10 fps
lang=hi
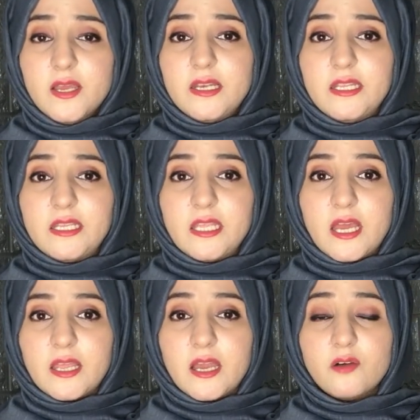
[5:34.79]
लीक किया
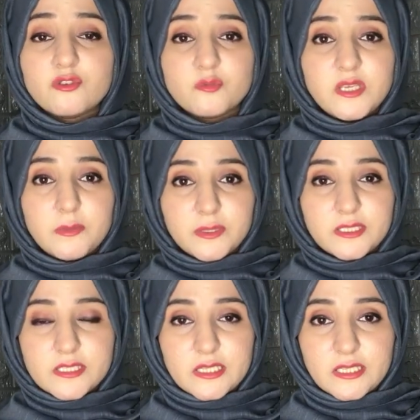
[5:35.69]
गया उसमें यह पता
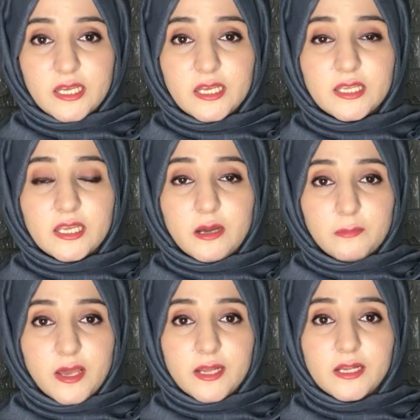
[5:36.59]
चलता है कि
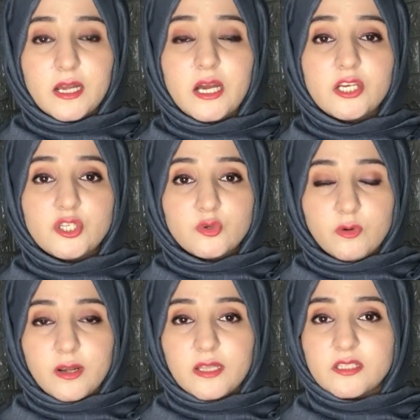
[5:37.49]
अमेरिका
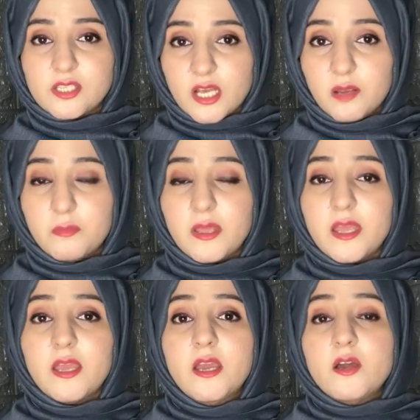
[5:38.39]
यूक्रेन जंग में